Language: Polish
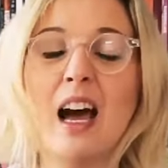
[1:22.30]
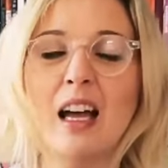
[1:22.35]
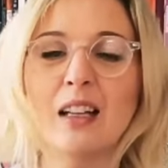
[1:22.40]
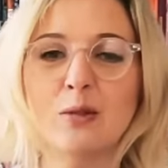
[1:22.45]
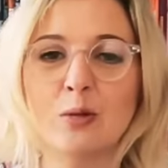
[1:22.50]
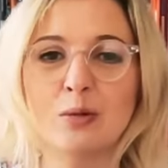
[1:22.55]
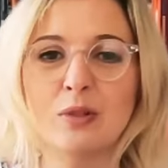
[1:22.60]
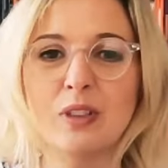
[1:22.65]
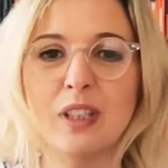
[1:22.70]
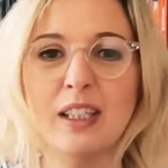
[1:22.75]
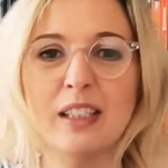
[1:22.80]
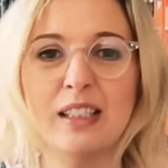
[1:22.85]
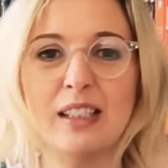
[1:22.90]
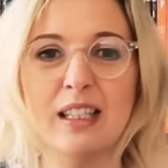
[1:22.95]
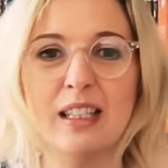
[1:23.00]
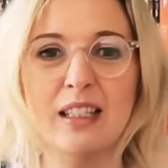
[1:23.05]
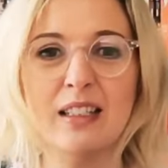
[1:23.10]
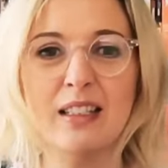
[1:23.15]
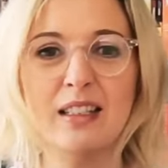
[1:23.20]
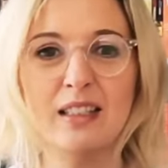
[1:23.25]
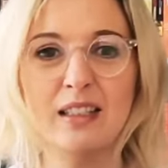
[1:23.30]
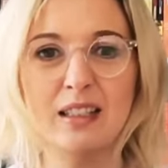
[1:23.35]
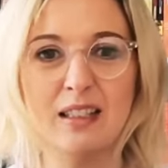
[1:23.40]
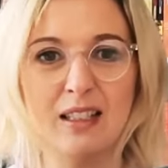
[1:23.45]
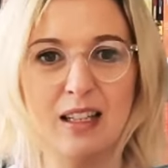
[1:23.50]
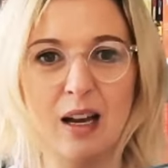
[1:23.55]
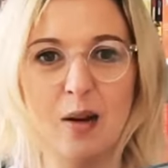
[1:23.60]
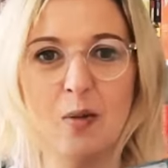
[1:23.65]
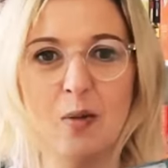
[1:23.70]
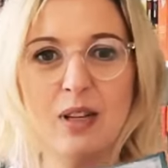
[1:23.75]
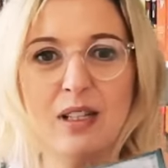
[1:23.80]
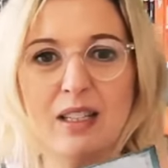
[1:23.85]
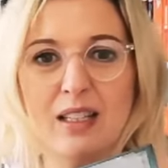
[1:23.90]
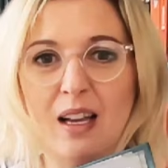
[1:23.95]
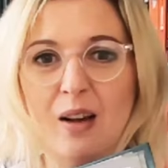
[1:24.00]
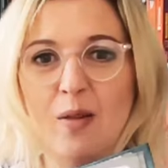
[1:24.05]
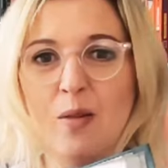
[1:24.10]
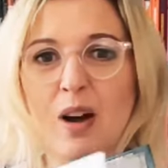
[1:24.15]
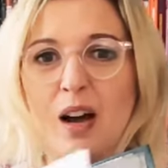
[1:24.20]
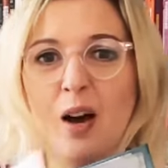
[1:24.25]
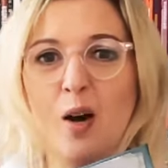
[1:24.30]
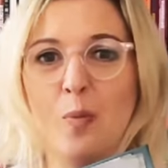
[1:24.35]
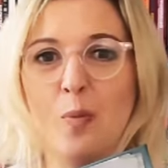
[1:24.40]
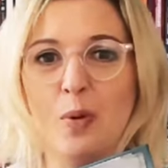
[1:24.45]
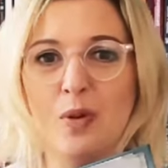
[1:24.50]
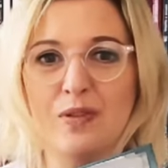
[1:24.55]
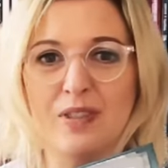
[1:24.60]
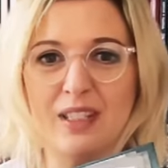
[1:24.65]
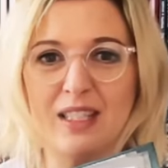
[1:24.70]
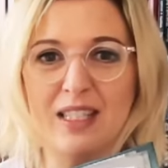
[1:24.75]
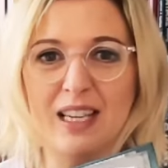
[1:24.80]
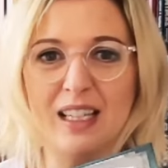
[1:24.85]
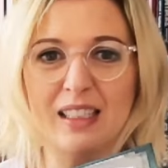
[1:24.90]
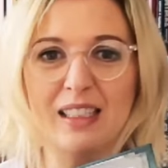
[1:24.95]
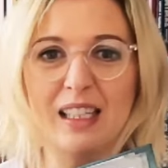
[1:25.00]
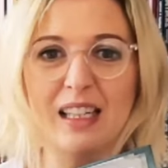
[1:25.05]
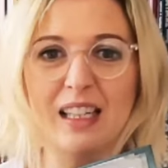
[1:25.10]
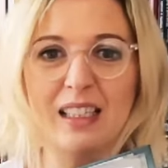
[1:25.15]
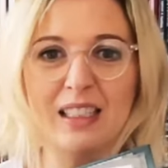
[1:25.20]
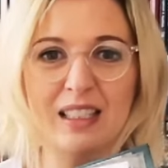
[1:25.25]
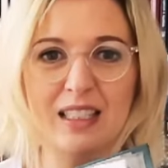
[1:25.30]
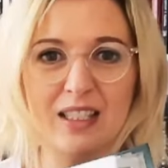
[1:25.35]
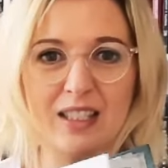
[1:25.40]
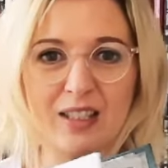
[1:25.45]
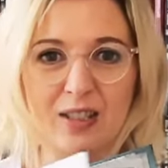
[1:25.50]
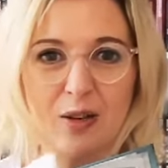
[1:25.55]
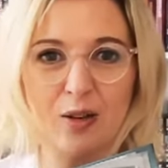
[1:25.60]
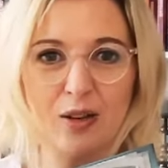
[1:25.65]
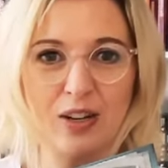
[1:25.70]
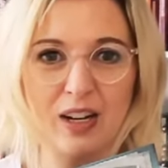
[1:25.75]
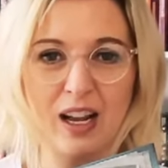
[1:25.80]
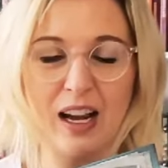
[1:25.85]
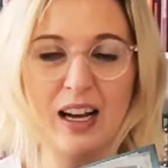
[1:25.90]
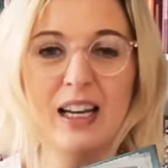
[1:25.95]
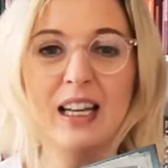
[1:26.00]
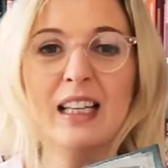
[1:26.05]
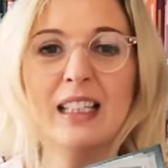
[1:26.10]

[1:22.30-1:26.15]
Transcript: a tutaj jest cała, cała opowiedziana historia.